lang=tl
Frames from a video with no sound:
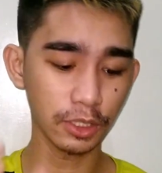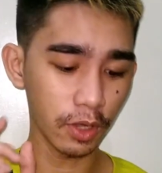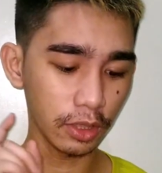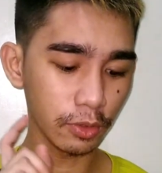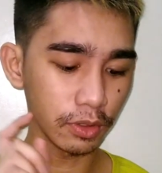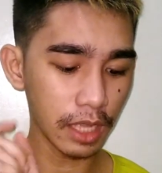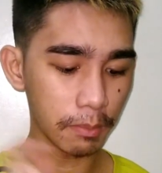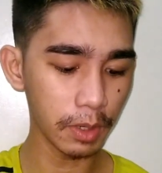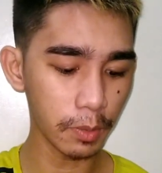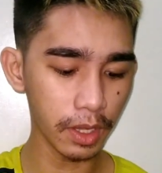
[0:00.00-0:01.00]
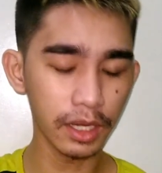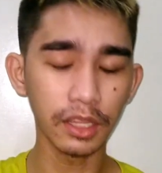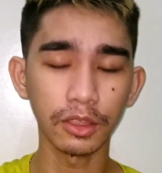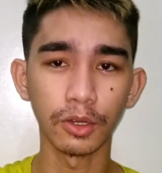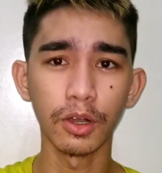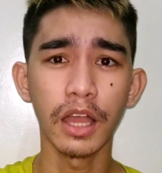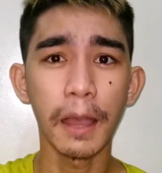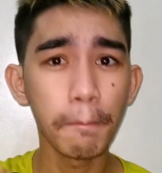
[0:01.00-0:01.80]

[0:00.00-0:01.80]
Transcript: So, itong number one na to,